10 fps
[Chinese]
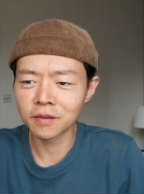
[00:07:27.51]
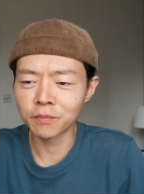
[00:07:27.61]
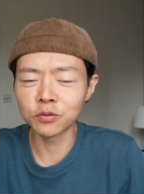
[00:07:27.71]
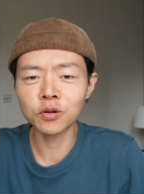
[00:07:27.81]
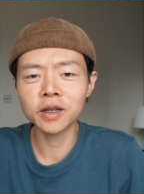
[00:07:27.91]

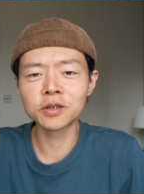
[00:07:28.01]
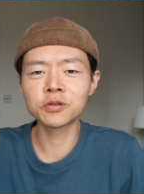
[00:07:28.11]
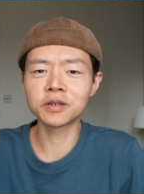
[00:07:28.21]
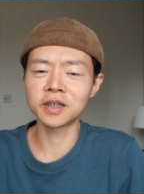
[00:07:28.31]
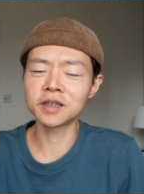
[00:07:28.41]
不断的
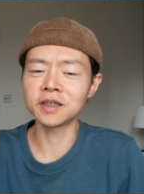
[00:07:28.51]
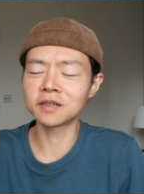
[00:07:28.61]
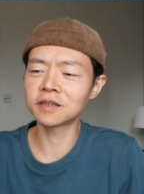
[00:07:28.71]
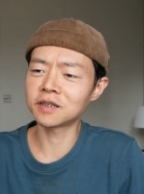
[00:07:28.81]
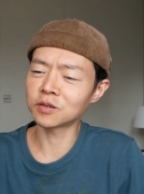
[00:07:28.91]
去提醒
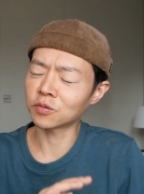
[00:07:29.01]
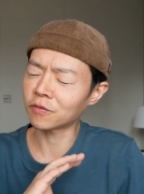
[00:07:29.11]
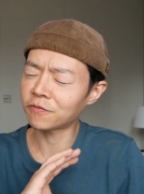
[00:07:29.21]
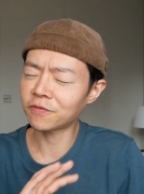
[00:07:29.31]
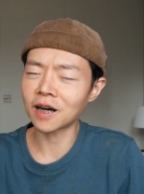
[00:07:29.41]
自己，我
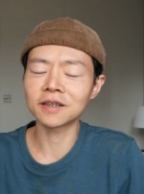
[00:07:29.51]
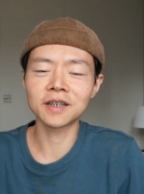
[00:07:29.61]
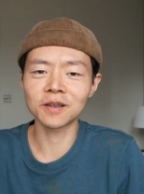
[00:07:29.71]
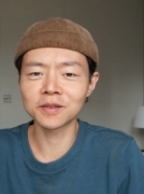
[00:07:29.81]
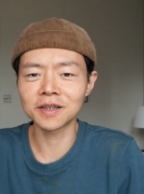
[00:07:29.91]
放
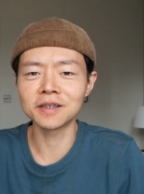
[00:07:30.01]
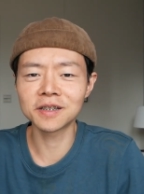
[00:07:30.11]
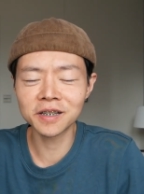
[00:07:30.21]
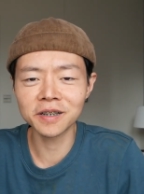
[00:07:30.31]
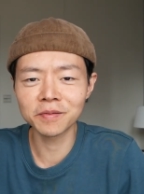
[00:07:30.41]
掉这一
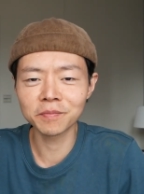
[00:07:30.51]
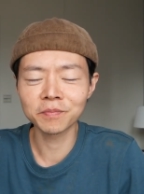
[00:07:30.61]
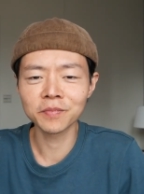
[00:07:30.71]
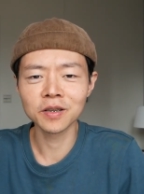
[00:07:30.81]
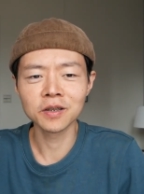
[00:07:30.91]
切，
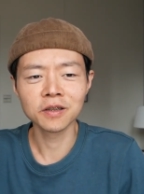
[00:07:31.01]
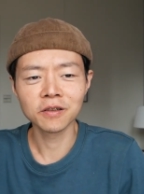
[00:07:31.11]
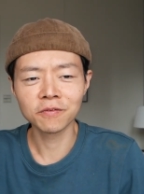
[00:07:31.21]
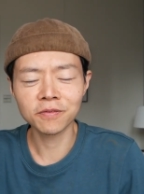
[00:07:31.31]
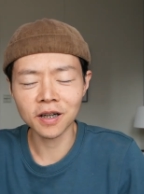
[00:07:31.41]

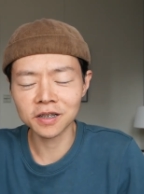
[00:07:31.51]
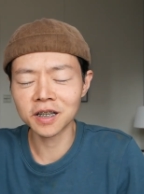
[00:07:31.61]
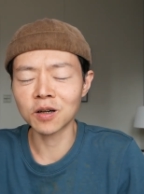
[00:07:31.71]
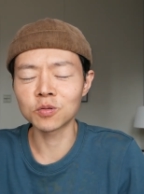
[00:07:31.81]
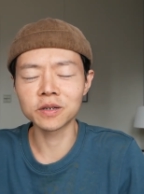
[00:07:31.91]
放
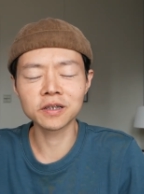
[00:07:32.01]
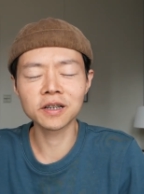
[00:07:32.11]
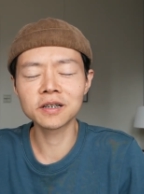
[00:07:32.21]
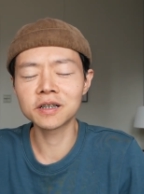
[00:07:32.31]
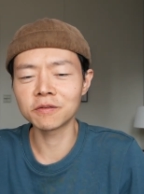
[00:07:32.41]
下我的
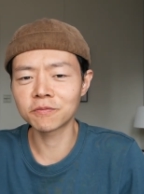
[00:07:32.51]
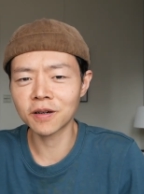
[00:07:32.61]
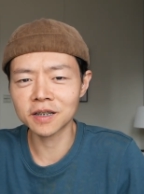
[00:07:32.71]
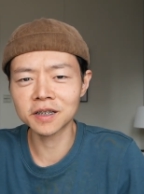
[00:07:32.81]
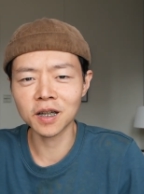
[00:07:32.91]
身体，
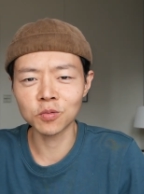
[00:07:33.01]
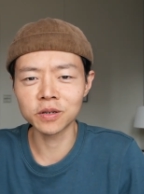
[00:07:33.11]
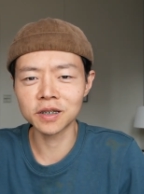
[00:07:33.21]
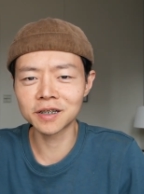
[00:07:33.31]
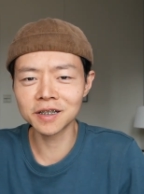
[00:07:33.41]
放下我
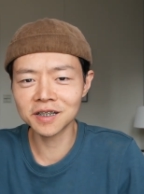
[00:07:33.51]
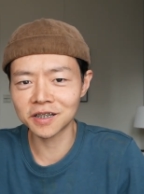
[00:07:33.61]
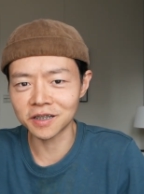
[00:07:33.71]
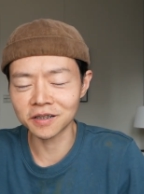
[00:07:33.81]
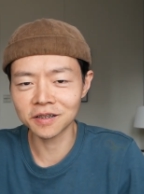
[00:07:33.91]
的心
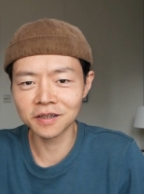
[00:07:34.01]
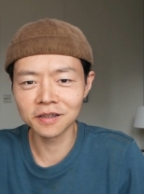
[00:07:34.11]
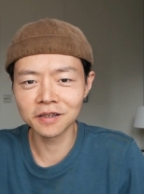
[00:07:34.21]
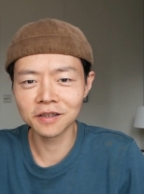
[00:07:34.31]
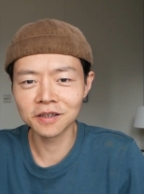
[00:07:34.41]
情，
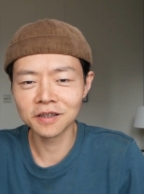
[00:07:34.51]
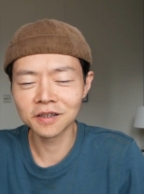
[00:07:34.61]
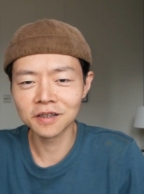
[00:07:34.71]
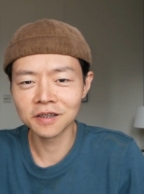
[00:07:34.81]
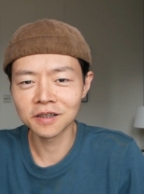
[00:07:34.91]

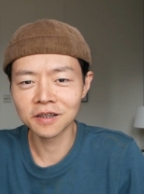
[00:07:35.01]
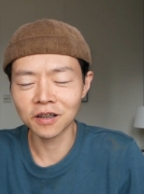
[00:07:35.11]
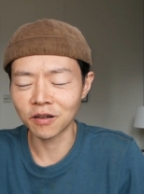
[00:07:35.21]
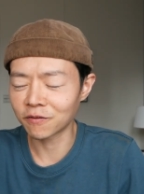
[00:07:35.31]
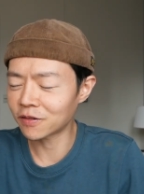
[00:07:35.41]

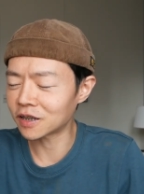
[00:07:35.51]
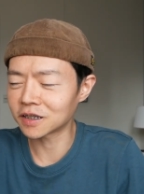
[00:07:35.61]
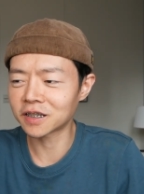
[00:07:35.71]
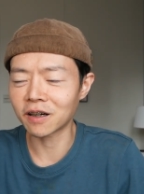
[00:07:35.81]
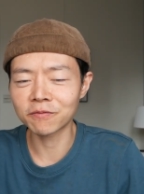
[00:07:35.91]
啊，放
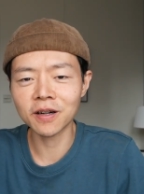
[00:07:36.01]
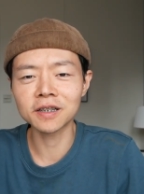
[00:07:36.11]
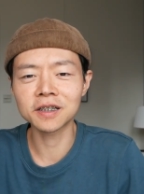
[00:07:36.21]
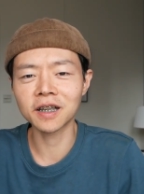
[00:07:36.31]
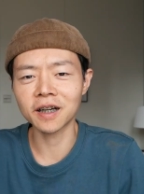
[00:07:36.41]
下，放
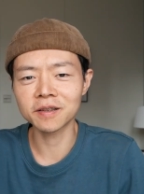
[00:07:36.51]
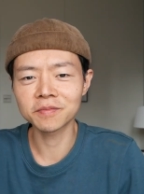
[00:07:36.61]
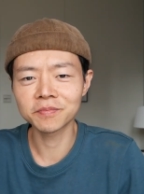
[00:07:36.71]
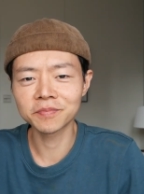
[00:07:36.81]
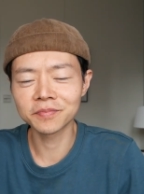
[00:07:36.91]
下，
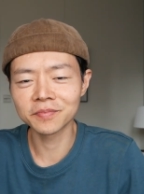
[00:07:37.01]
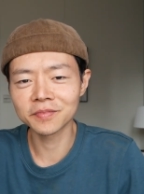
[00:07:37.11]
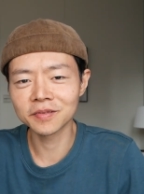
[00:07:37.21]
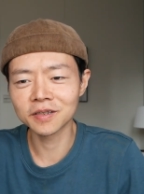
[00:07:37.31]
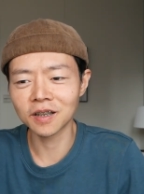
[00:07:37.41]

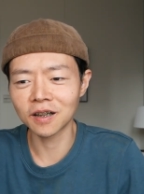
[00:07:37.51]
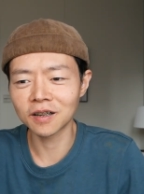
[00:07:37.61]
啊，